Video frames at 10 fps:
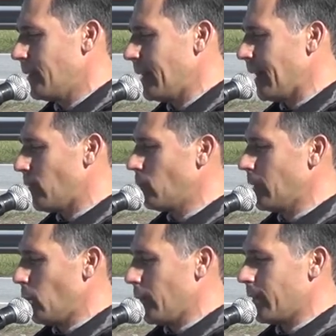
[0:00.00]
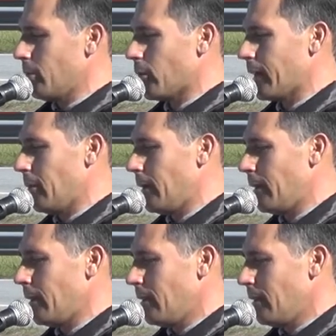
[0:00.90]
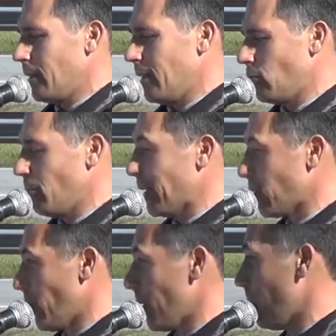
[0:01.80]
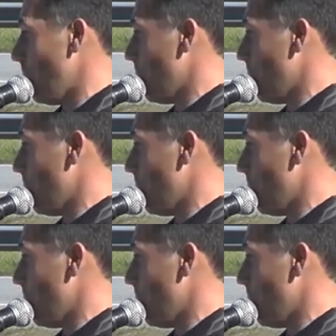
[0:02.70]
dejaron una huella imborrable en su paso por el